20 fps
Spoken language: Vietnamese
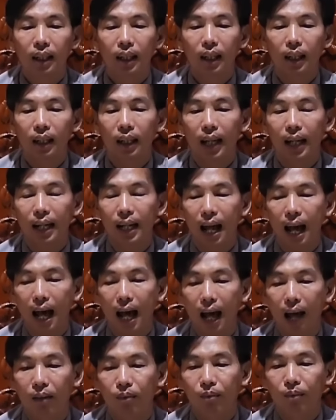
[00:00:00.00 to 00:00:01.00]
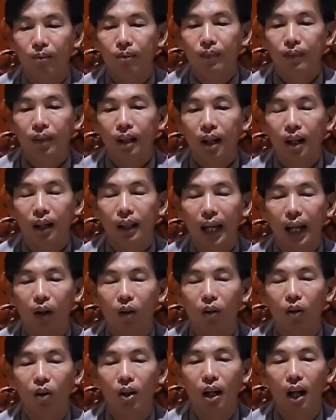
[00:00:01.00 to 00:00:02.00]
à, hay là đức thầy
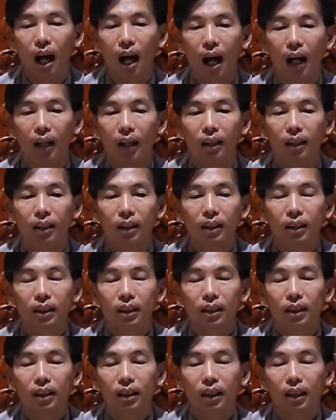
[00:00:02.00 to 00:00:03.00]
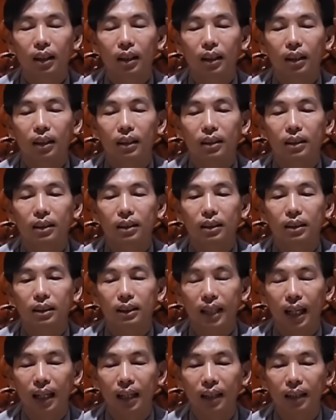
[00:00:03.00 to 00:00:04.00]
có nói là à,
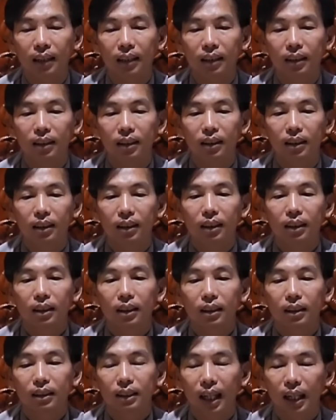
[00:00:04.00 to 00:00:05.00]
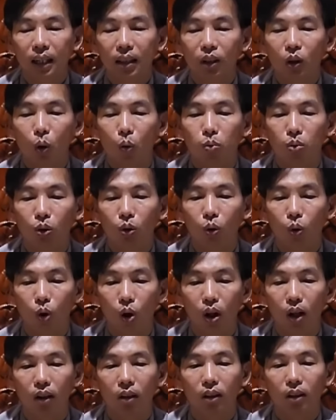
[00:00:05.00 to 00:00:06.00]
tranh tranh cùng
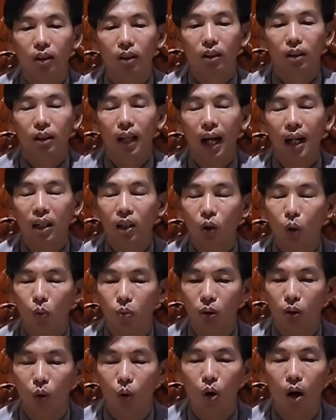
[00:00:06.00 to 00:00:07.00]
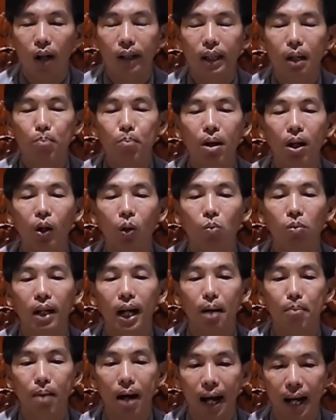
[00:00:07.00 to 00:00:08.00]
thua thắng cùng thua nhắm mắt cũng
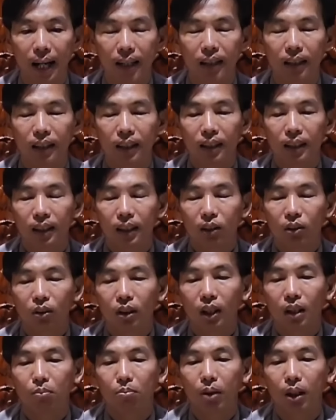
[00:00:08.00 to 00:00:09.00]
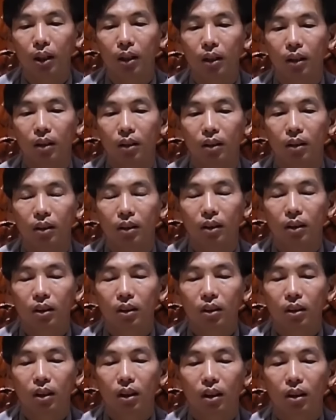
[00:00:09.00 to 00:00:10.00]
ga ma cho nên mình
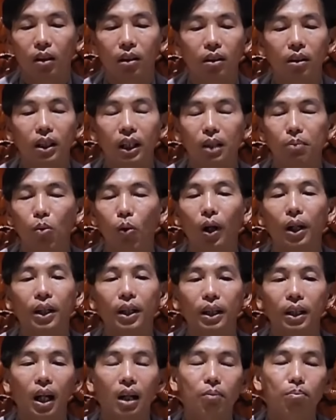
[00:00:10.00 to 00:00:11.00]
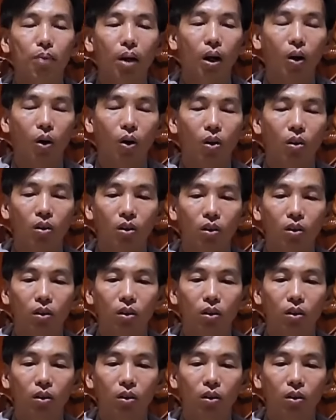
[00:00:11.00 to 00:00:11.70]
à, đừng gì một cái gì hết bà con